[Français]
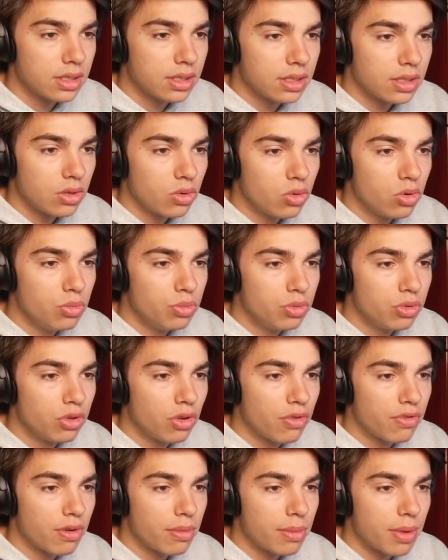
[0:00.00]
Ou une boule
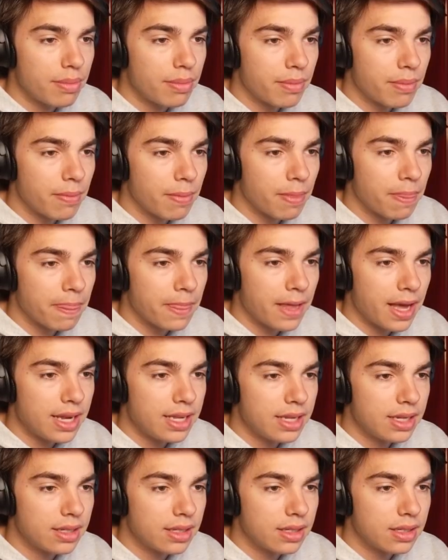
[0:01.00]
de feu même.
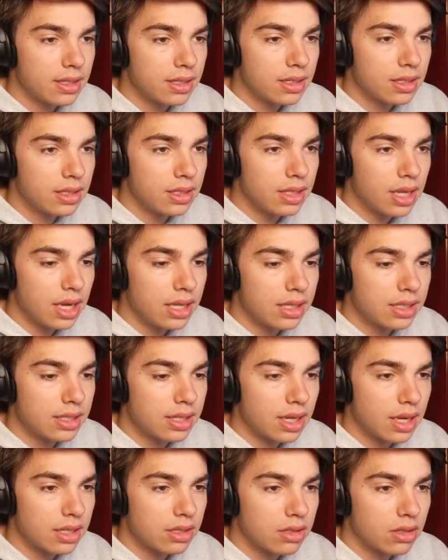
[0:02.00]
Allez, nice,
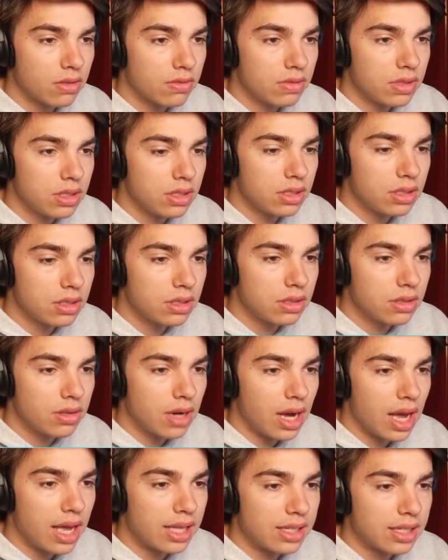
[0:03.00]
ça reste en vie.
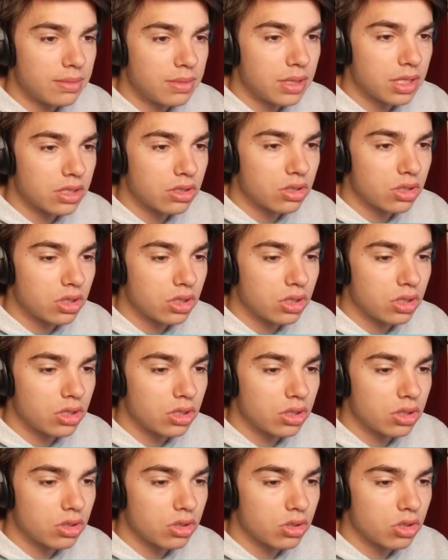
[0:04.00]
Ouais, c'est bien ce que je,
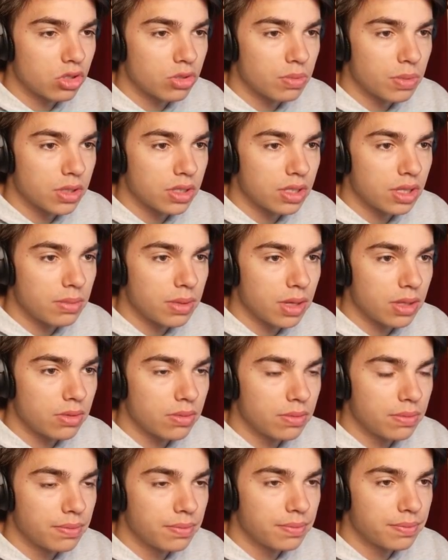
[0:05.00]
ce que je pensais,
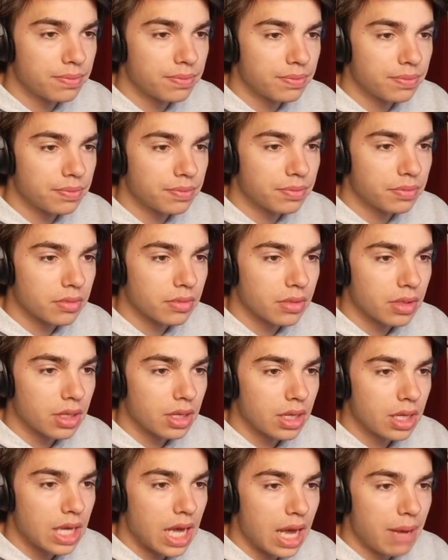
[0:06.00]
pardon.
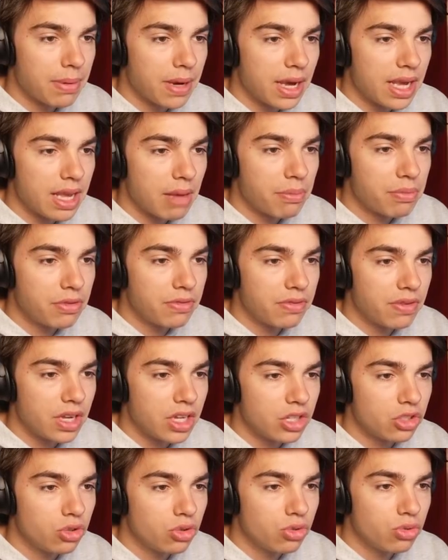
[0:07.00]
Après, il n'y a plus de
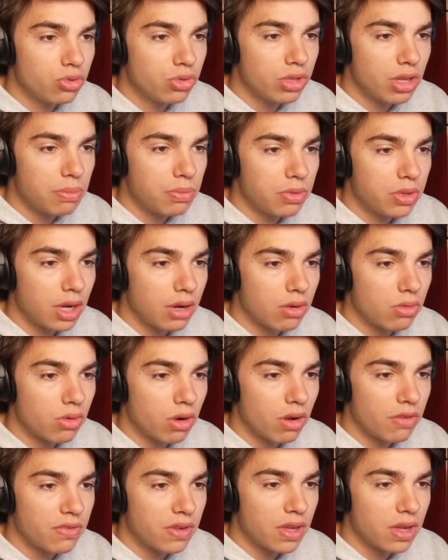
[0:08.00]
flèches du coup, il n'y a plus de dragon de
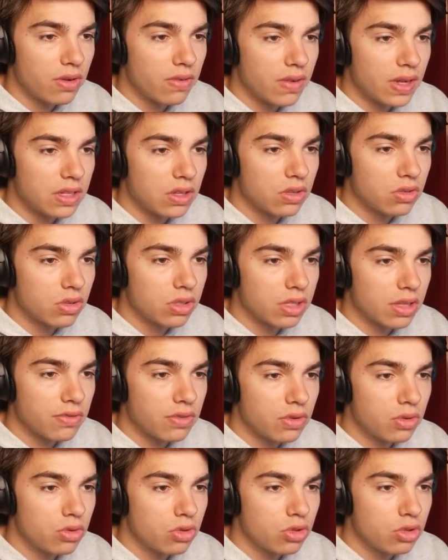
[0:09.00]
l'enfer. On va attendre que ça
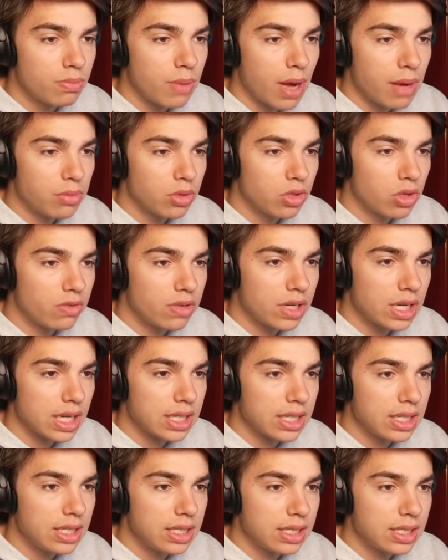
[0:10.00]
focus. Bam, on envoie
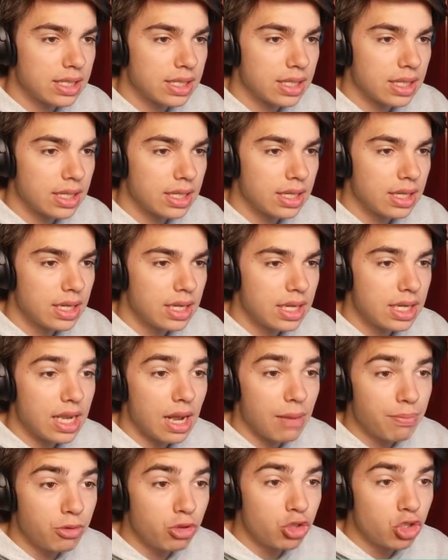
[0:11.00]
l'Arkix. Il
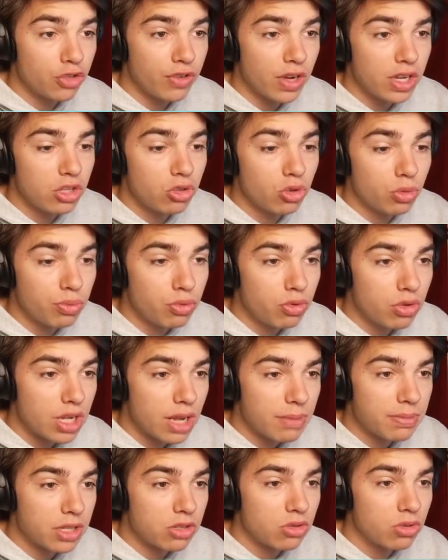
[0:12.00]
a plus de chevalier non plus. Il
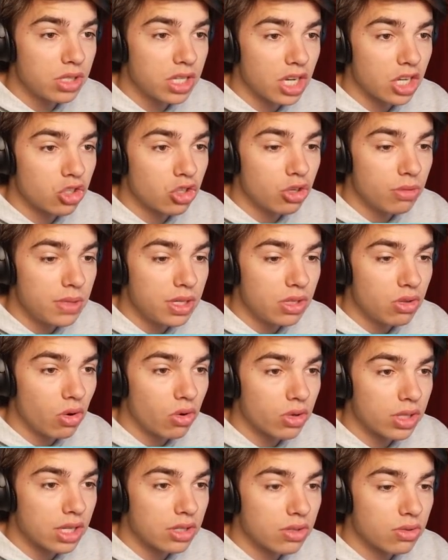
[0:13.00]
a peut-être une cache goblin en
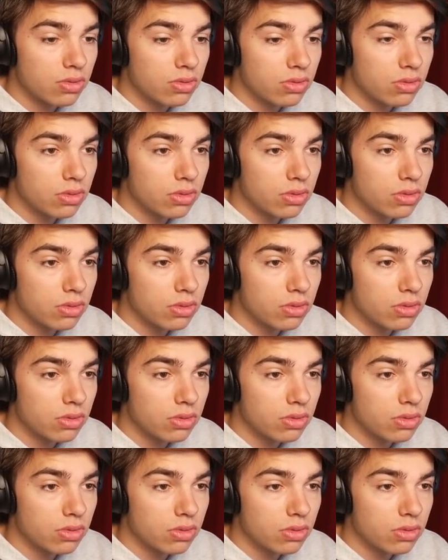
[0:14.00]
rotation.